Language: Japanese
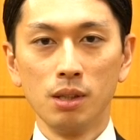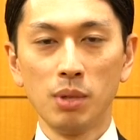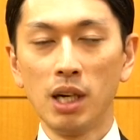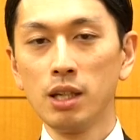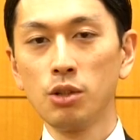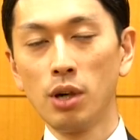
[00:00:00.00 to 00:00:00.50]

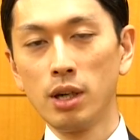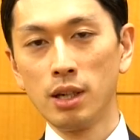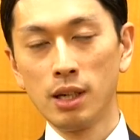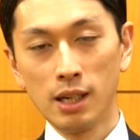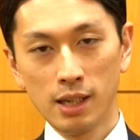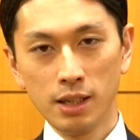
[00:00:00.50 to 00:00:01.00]
まあ、ありとあ
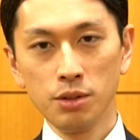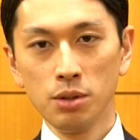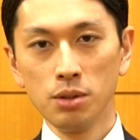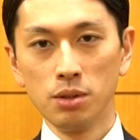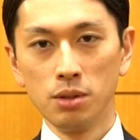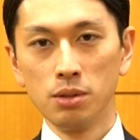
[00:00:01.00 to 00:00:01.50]
らあらゆ
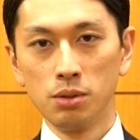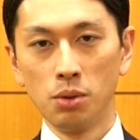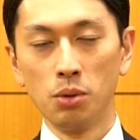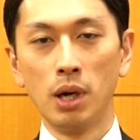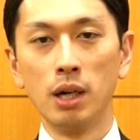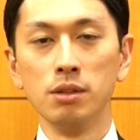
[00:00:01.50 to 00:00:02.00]
る
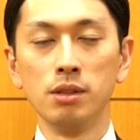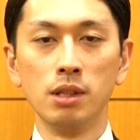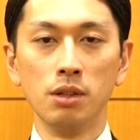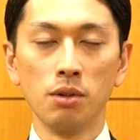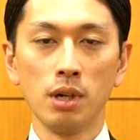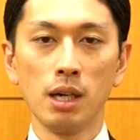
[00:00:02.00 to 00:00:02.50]
ノウハウっ
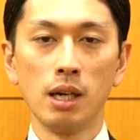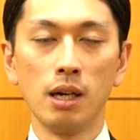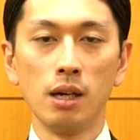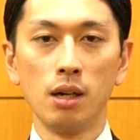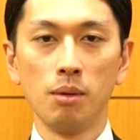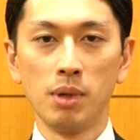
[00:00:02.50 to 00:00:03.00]
ていうの
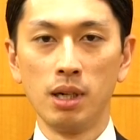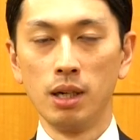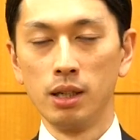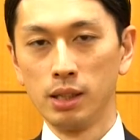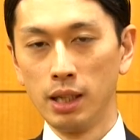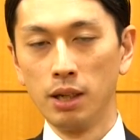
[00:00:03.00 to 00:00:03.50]
が、
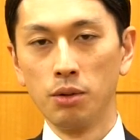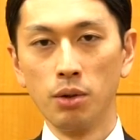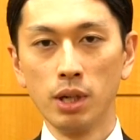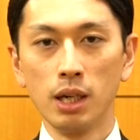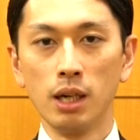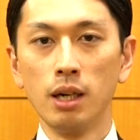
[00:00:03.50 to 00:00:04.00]
まあ、言
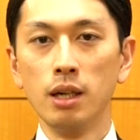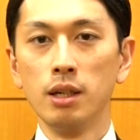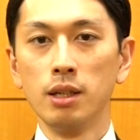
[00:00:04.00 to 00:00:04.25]
語や